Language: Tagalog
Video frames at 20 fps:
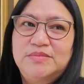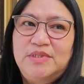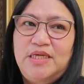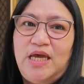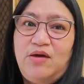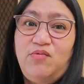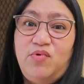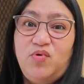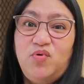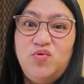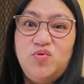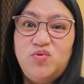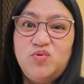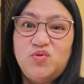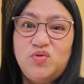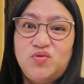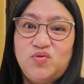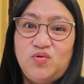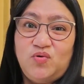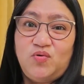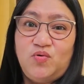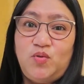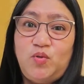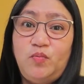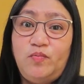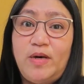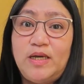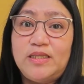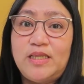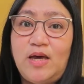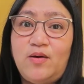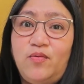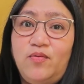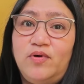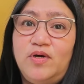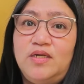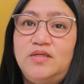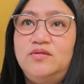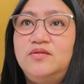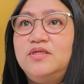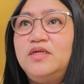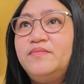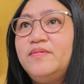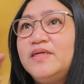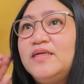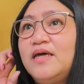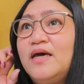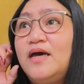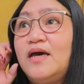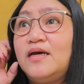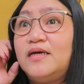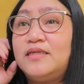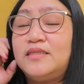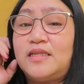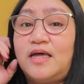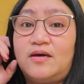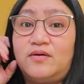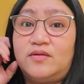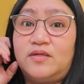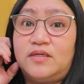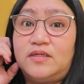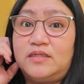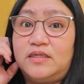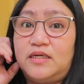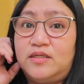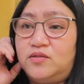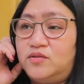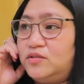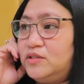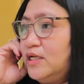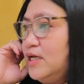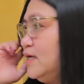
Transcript: Ewan ko kung totoo. Nung bata ako ganun eh. Pag nakakita ako ng ganun